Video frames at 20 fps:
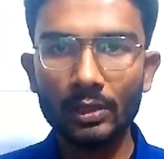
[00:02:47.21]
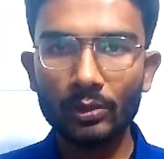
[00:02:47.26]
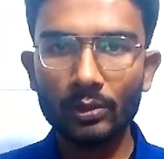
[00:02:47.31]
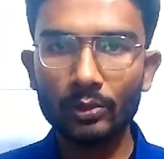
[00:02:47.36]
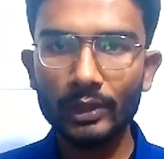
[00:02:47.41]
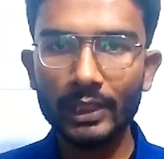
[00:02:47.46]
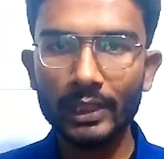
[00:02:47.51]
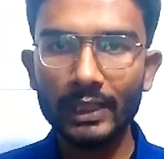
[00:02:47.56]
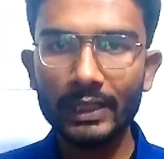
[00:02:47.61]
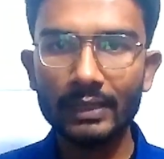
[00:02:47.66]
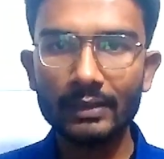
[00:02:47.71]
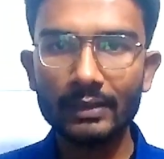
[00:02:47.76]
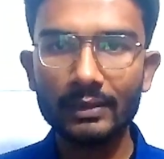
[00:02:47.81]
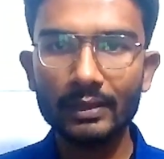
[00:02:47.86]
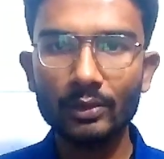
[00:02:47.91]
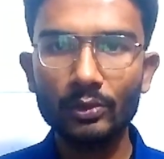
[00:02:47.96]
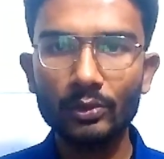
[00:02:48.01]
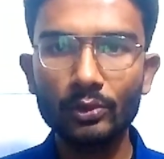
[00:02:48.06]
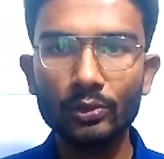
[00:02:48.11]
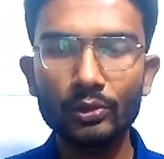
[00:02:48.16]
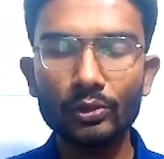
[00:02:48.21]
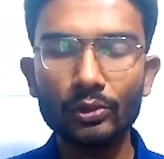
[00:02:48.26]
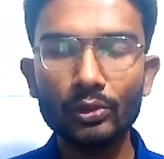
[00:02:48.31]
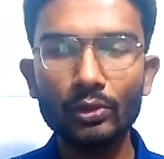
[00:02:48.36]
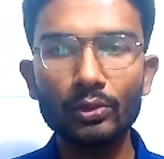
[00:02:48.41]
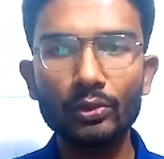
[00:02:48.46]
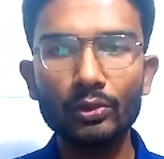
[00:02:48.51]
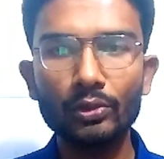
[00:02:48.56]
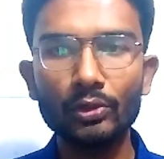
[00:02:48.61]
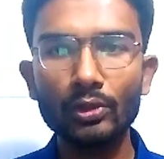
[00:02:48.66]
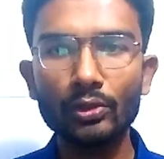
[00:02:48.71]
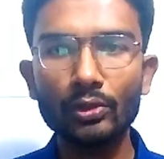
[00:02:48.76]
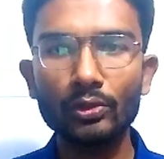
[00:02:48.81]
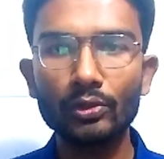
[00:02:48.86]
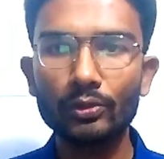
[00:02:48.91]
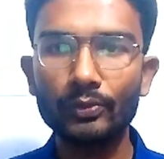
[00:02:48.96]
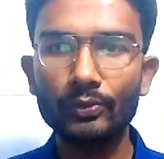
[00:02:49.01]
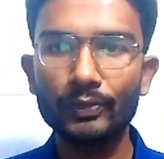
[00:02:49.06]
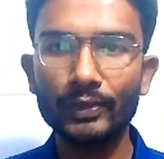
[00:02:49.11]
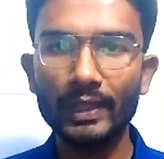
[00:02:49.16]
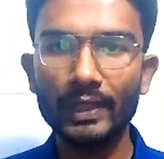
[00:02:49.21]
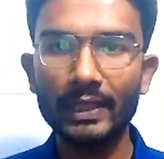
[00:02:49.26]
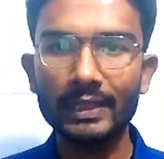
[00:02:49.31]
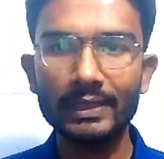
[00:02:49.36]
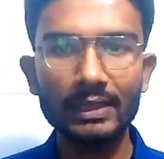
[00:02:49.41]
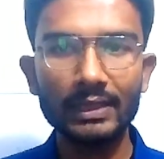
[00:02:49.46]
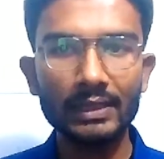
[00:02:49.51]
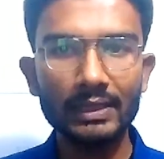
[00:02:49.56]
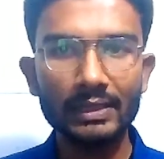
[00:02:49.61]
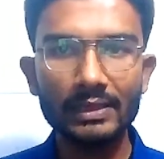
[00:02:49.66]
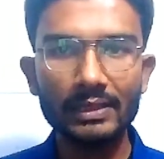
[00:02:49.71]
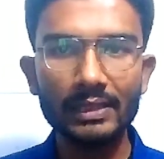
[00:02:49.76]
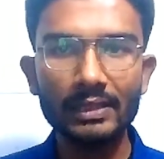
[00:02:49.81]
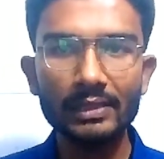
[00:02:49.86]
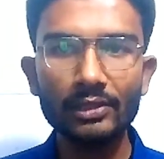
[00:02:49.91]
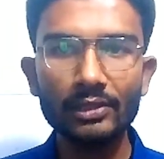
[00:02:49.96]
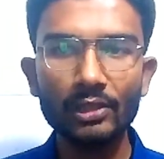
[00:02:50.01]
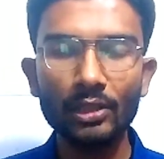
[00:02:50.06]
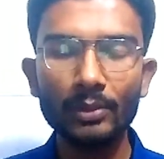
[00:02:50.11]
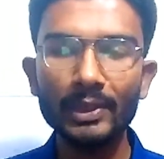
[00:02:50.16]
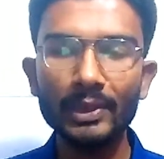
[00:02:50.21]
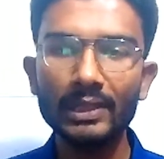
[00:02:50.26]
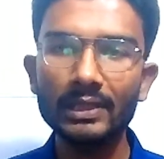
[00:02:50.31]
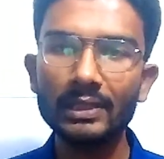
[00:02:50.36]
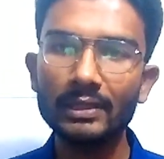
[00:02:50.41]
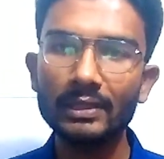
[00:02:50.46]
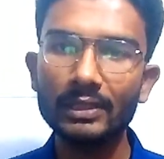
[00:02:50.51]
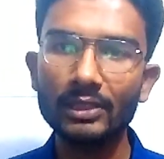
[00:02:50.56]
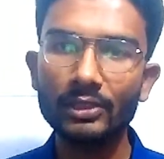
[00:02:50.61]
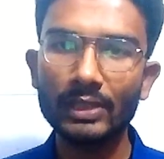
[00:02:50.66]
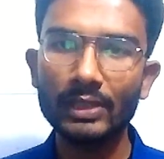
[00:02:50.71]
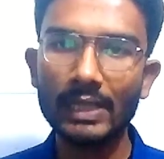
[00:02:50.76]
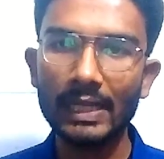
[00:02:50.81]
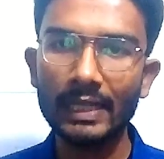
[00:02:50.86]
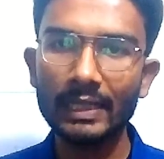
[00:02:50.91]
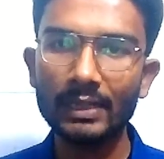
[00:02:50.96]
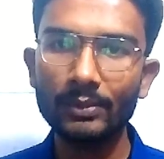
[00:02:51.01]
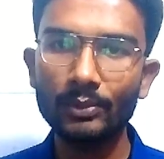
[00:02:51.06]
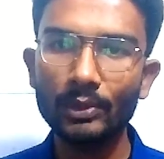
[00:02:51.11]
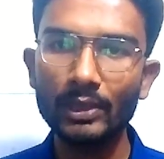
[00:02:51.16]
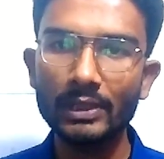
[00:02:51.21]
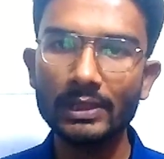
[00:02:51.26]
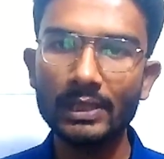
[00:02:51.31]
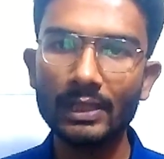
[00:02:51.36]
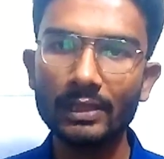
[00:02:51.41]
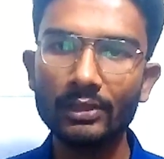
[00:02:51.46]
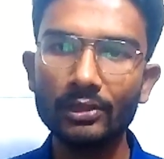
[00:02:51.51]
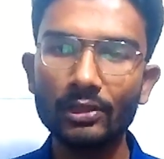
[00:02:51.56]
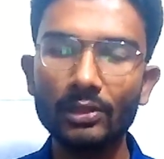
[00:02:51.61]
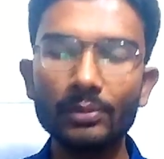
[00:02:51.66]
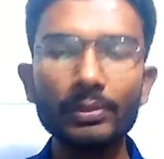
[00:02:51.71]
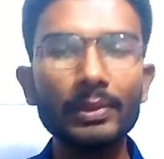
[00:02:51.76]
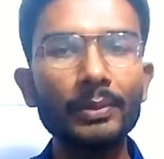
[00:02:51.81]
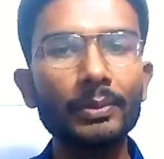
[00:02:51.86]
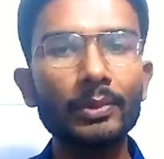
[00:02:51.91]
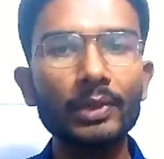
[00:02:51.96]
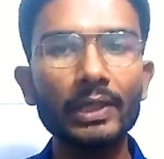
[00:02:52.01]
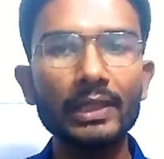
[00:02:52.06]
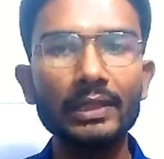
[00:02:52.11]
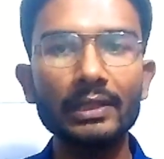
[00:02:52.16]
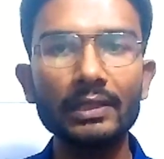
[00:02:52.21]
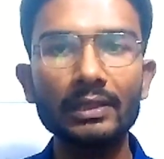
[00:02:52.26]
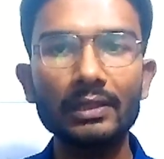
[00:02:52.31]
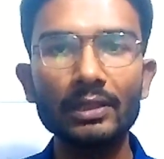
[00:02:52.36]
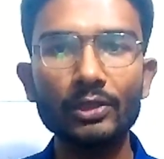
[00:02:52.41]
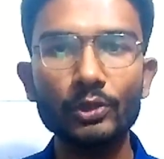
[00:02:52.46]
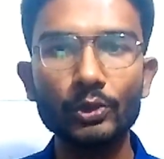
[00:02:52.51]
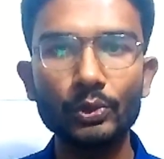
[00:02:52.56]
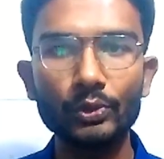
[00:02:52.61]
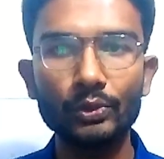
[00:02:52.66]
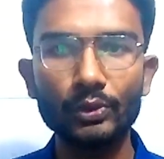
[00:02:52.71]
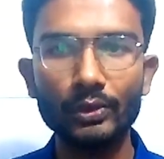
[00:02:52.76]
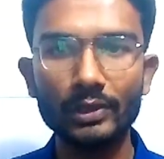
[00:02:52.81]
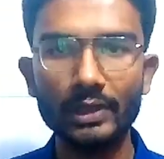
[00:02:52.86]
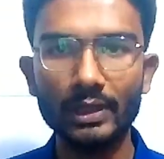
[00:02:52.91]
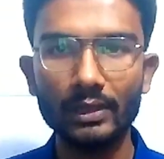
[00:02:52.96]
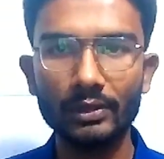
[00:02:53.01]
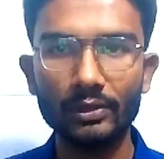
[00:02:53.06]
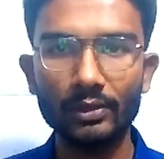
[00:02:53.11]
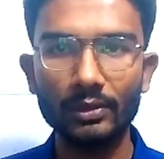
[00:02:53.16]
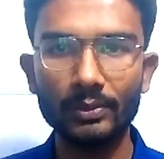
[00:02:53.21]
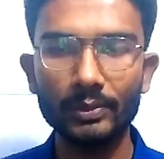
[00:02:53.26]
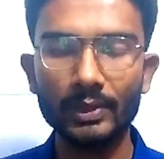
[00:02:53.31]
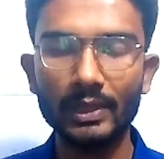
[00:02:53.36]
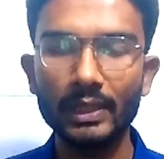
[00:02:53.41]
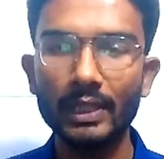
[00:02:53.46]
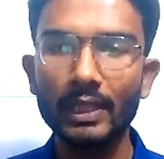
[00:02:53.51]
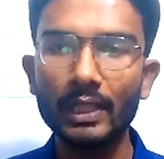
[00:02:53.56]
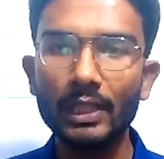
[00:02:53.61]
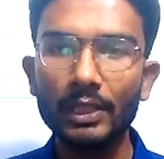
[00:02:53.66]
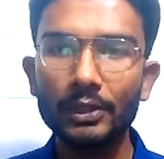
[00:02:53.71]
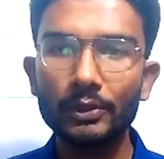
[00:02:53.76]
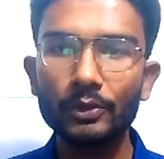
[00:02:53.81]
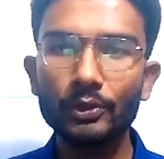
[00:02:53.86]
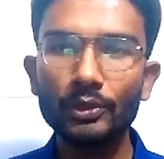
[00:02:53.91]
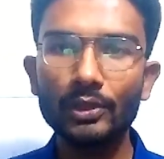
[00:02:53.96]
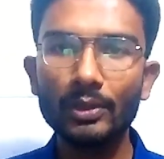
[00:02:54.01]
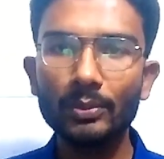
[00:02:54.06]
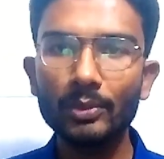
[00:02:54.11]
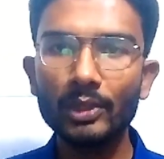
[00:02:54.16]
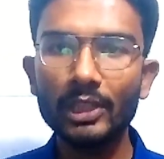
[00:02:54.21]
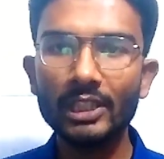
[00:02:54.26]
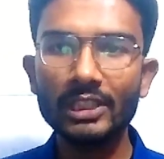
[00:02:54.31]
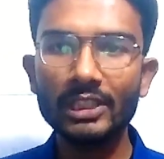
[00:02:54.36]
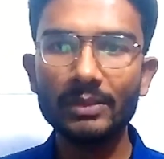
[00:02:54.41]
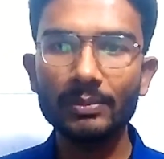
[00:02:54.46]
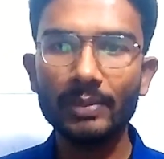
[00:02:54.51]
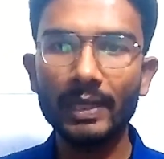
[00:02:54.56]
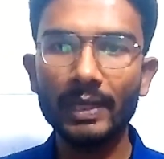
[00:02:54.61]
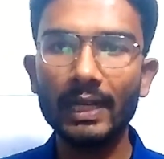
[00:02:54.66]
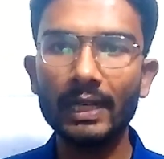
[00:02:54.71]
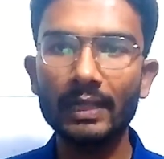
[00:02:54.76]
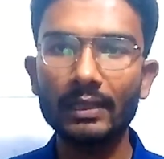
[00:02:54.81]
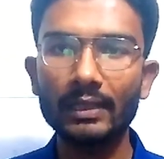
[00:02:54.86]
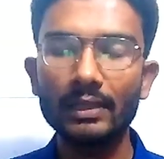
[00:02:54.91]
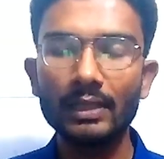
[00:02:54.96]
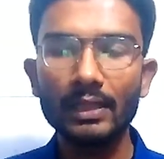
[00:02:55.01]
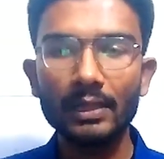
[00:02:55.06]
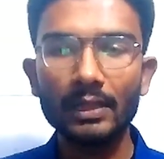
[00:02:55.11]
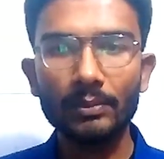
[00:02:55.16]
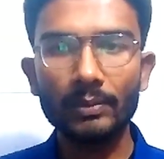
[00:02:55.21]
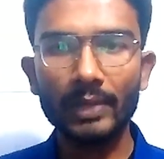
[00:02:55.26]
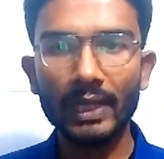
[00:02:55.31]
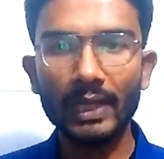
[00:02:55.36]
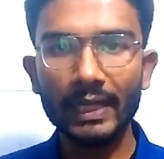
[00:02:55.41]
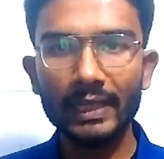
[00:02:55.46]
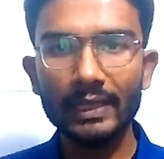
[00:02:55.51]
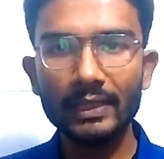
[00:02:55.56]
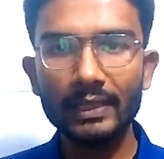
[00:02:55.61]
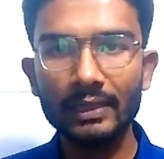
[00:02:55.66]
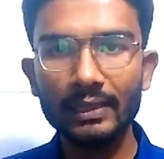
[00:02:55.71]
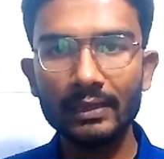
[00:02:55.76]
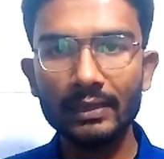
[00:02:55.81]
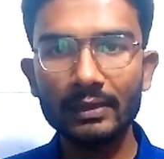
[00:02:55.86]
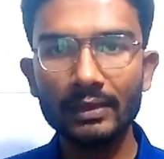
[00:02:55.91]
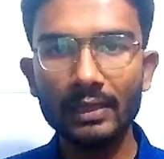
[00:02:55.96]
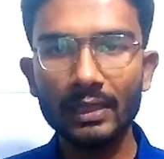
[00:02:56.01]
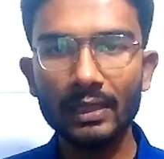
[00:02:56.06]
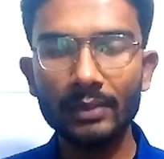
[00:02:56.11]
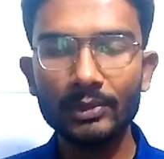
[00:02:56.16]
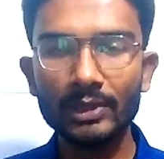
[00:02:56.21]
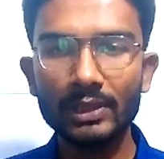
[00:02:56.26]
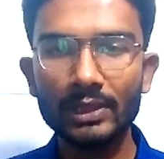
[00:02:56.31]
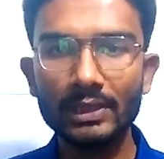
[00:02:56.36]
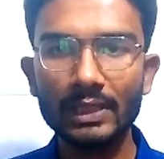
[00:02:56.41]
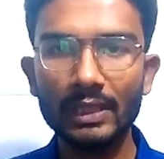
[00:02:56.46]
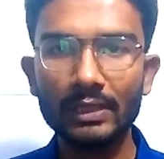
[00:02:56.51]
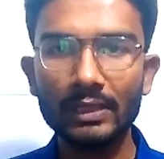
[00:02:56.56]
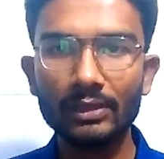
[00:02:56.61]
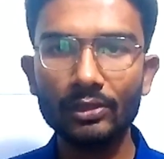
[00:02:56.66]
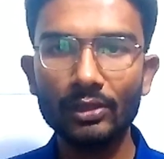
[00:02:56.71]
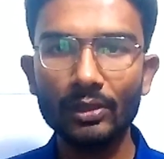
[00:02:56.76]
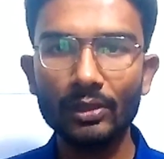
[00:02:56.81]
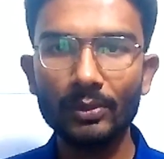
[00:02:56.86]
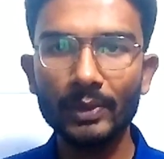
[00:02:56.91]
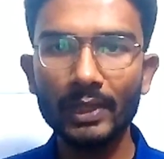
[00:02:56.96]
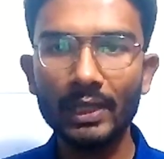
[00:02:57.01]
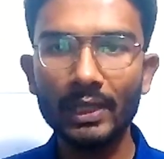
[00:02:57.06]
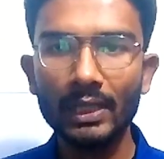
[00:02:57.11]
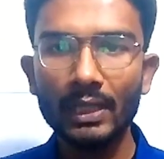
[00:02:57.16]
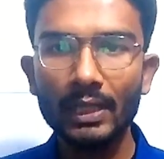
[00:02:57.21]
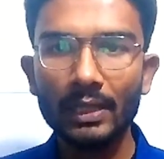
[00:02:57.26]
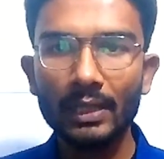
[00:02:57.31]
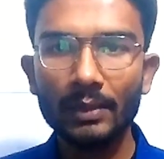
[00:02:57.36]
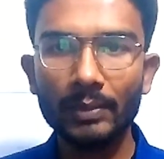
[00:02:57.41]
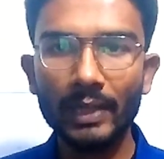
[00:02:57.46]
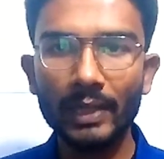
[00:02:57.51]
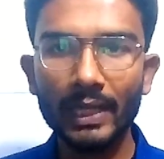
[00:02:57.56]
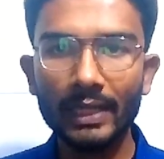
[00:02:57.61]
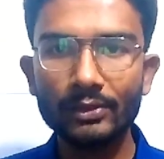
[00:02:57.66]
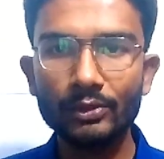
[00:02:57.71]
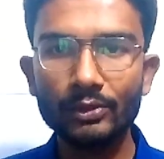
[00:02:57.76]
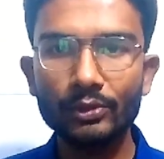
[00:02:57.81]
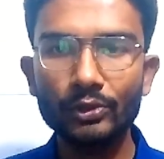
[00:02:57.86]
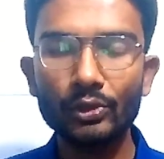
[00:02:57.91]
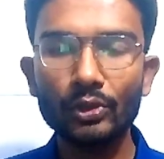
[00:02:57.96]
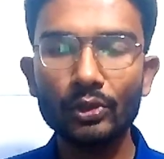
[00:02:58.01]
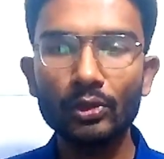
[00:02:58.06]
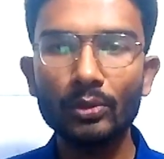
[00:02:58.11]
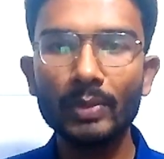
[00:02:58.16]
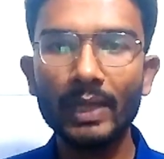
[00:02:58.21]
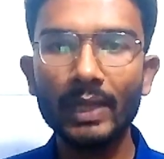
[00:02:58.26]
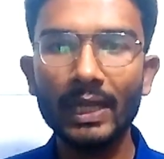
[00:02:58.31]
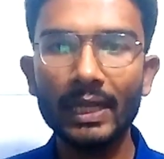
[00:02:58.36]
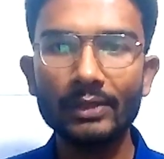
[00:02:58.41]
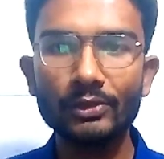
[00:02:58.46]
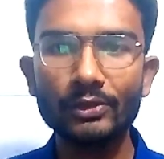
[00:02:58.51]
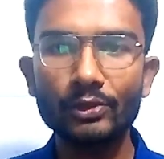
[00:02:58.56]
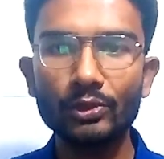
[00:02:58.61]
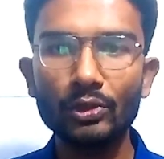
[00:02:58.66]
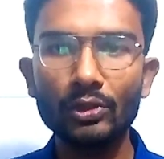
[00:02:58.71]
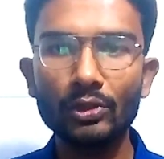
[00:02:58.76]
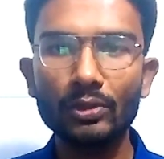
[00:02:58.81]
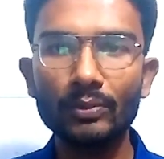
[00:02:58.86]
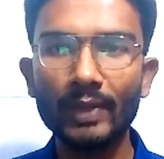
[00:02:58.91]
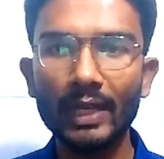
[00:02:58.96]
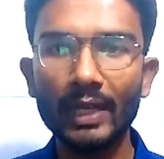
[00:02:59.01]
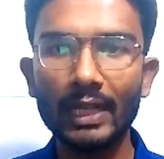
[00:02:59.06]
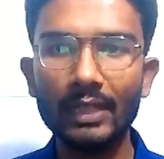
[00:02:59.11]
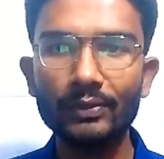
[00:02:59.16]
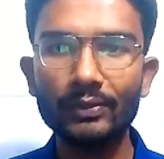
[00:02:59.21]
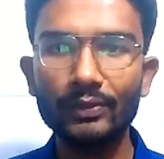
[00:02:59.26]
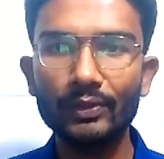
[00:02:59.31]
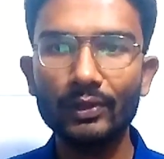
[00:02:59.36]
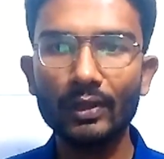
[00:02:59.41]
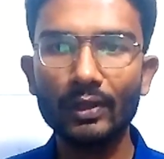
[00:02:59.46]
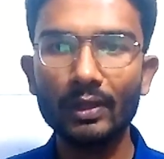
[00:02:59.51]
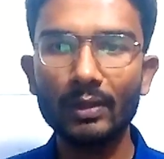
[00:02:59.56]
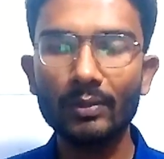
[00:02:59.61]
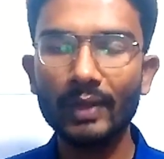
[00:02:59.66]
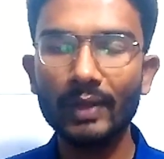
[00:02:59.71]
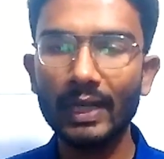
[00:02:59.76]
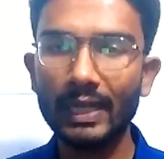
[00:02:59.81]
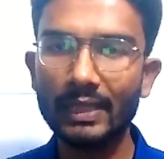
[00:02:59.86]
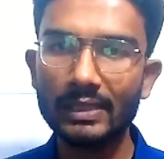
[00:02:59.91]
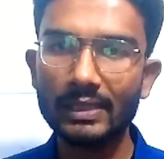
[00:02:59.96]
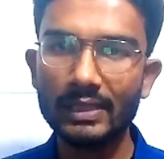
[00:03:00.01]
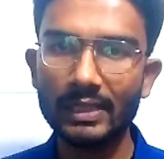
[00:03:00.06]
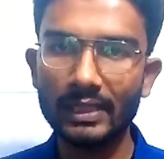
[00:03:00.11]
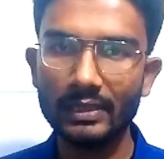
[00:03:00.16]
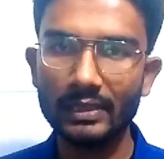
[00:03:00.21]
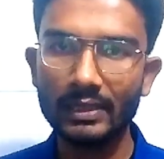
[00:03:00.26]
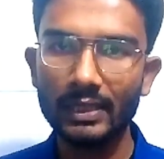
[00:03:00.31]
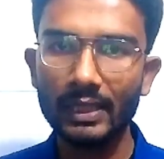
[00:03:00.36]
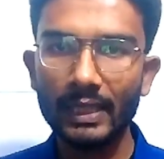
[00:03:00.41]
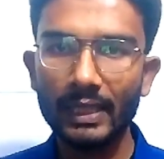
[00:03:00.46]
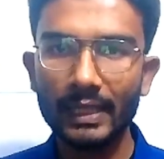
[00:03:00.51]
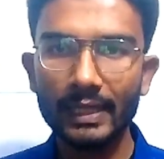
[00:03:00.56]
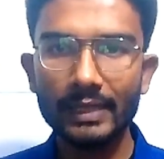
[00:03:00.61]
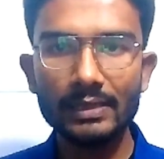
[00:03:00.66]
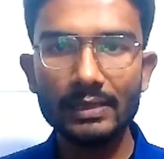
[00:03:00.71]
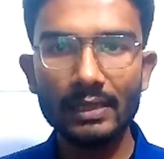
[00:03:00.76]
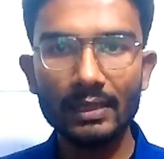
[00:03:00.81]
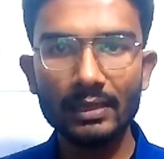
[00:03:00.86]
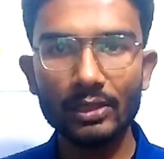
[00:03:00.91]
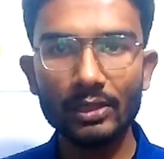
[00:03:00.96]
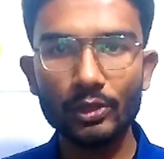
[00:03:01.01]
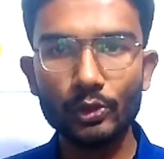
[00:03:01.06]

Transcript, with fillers: গুণের ক্ষেত্রে গুণ্য গুণক গুণফল এই তিনটা চিনতে হবে এই তিনটা কাকে বলে জানতে হবে এবং এই তিনটা সূত্র জানতে হবে দুই নম্বরে আসি ভাগ ভাগের ক্ষেত্রে আমাদের জানতে হবে ভাজ্য ভাজক ভাগফল ভাগশেষ এই চারটা